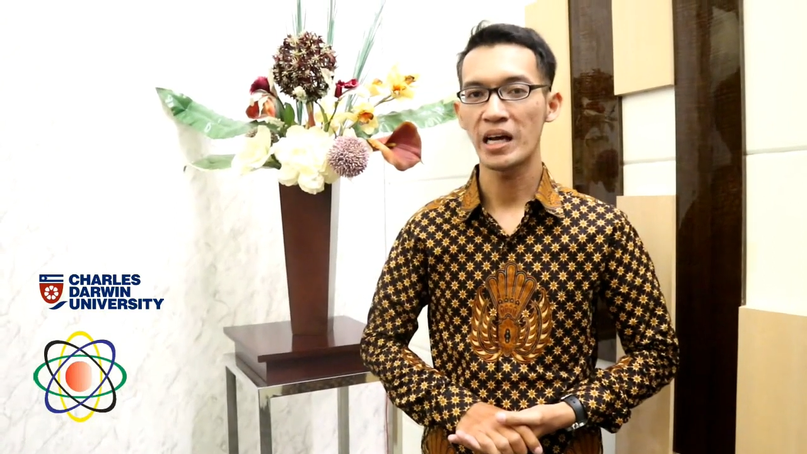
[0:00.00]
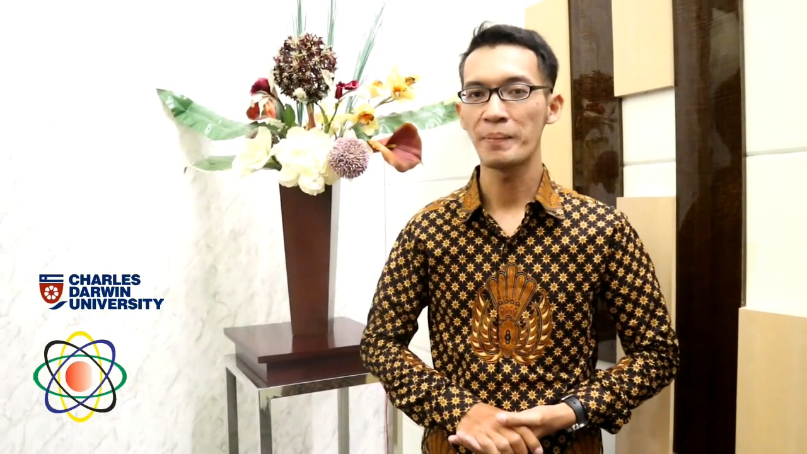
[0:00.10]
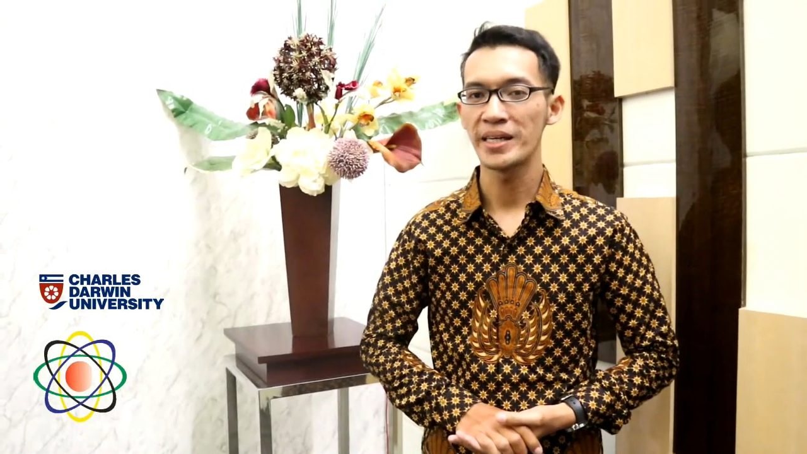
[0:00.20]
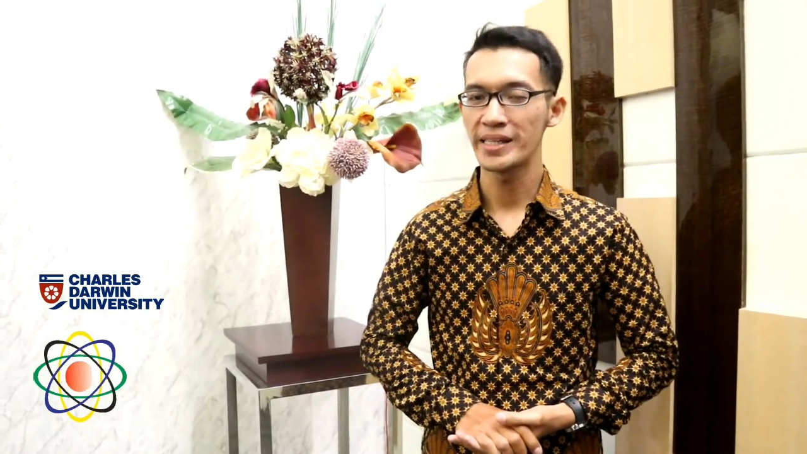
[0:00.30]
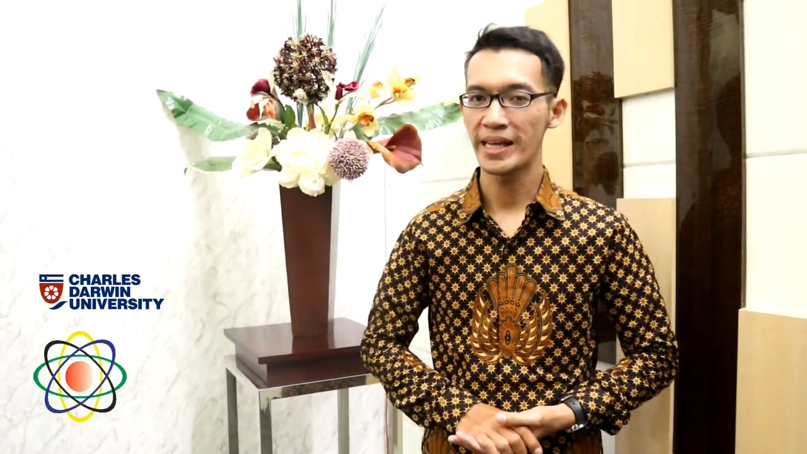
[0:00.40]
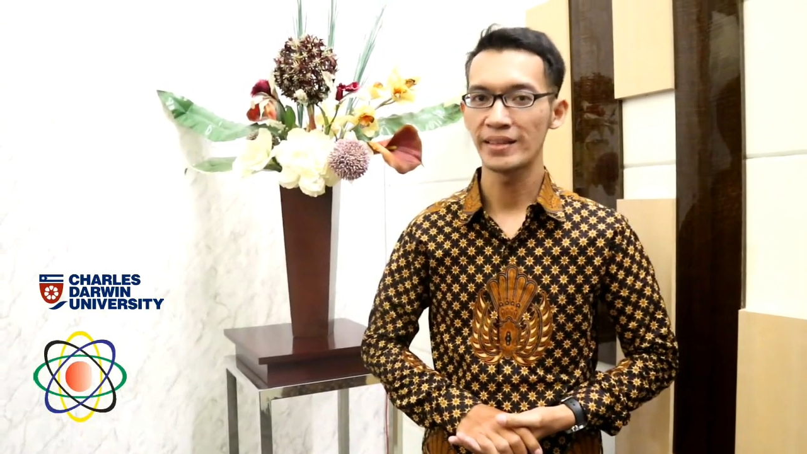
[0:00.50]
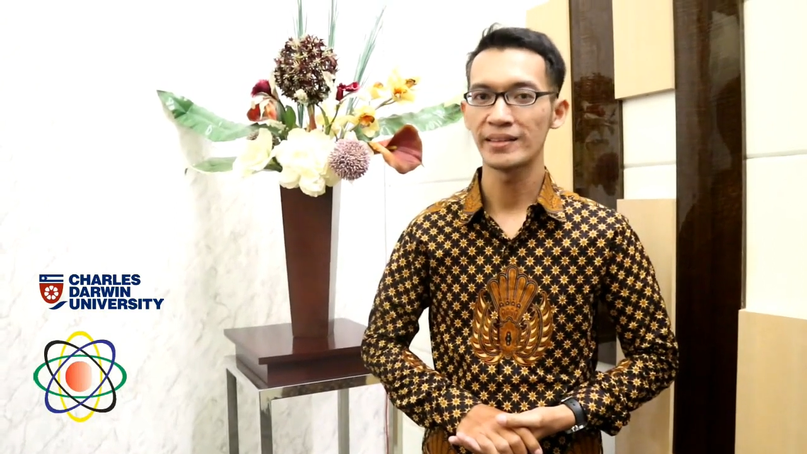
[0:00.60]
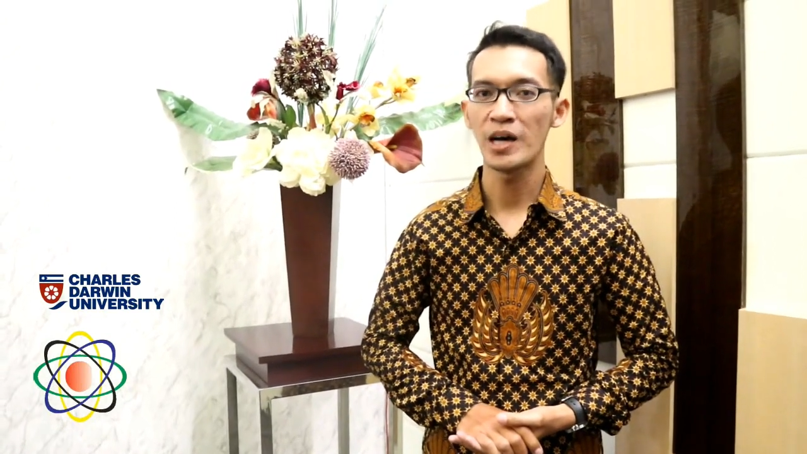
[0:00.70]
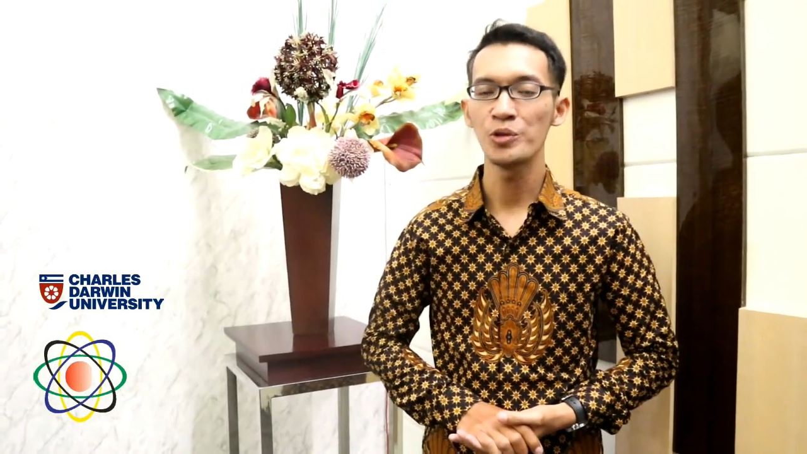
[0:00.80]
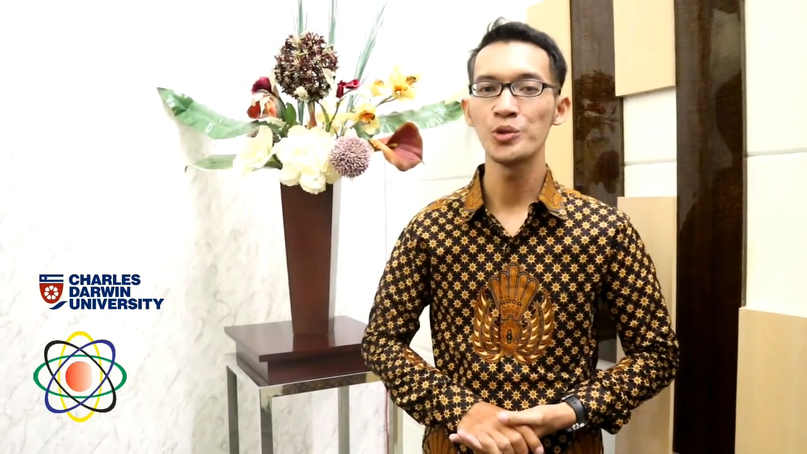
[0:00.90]
kependidikan
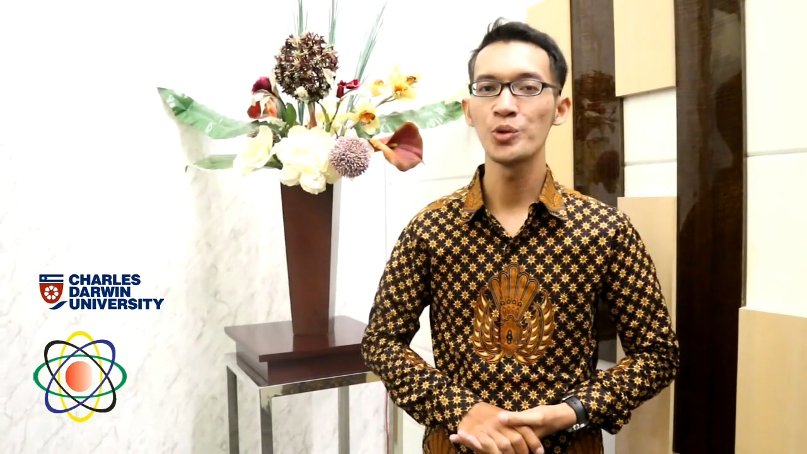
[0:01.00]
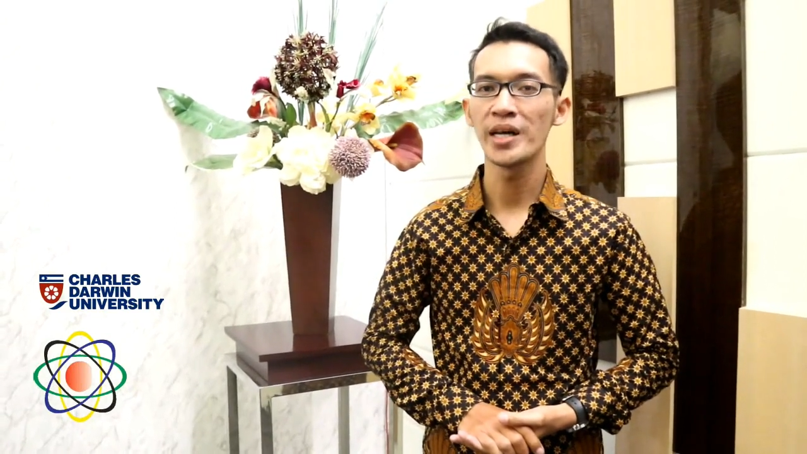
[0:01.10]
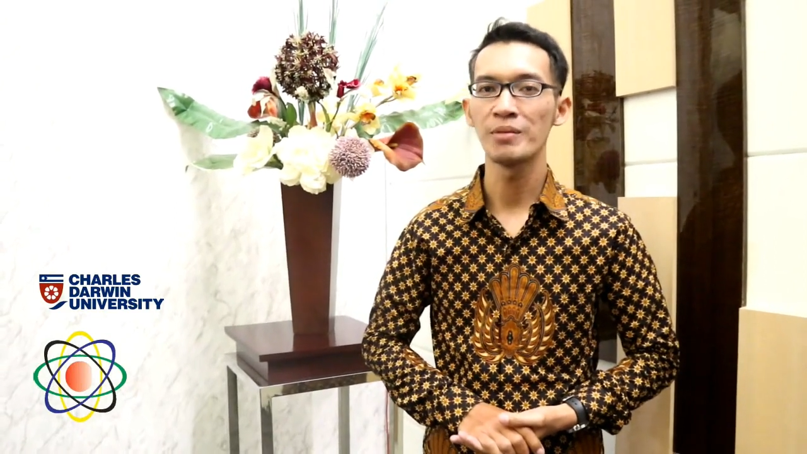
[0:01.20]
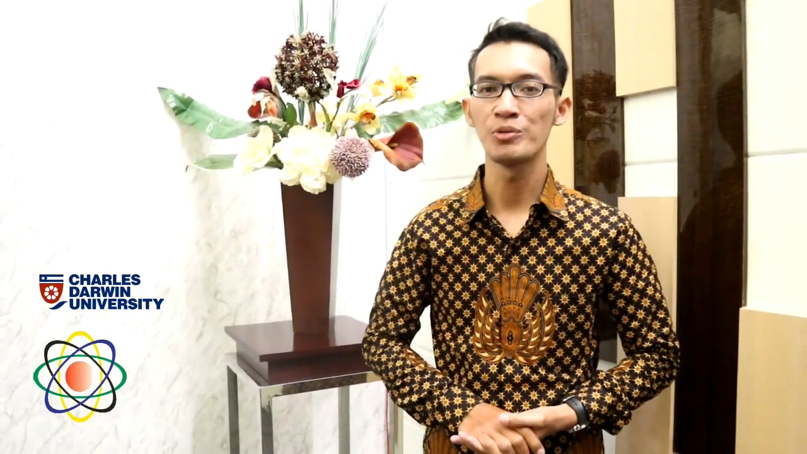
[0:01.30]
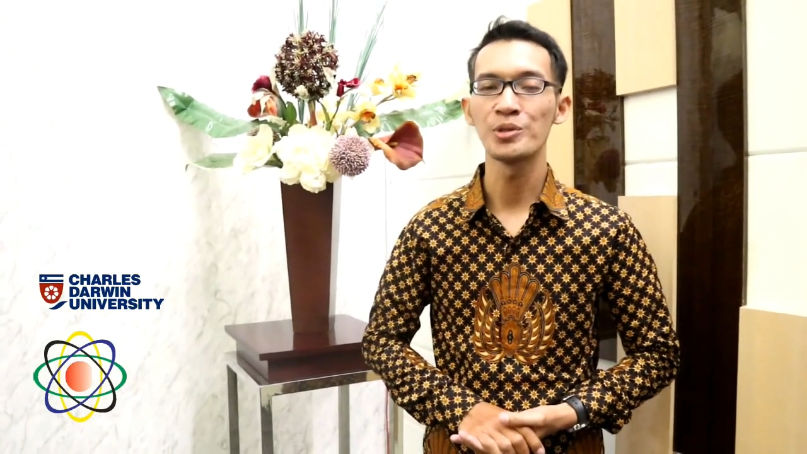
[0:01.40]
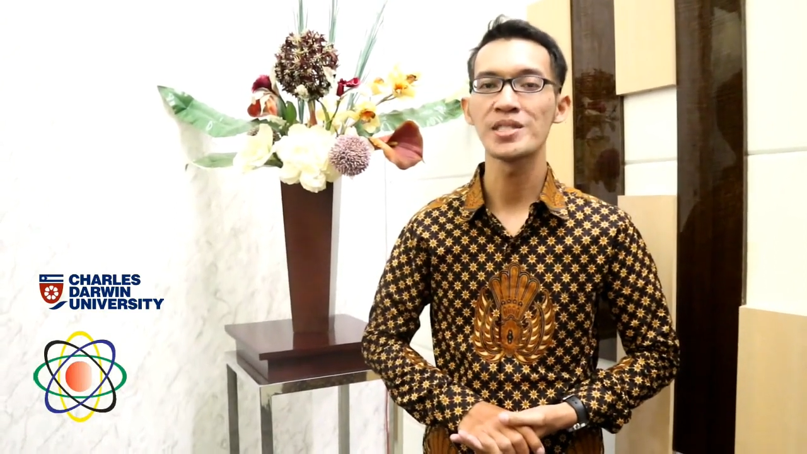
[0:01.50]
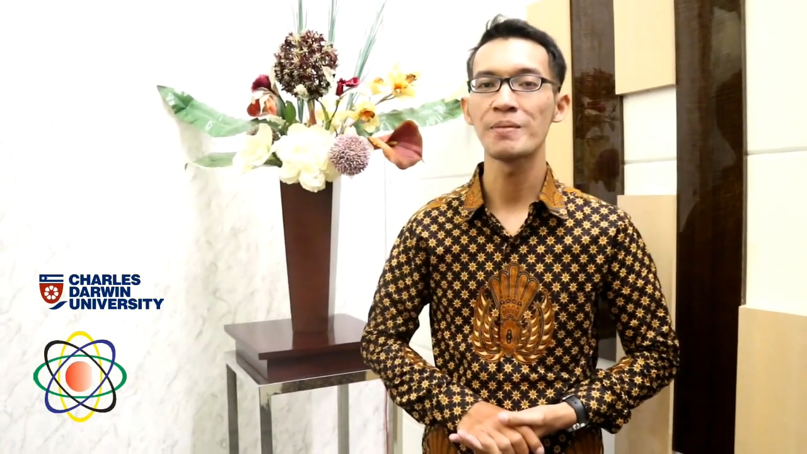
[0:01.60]
tahun 2019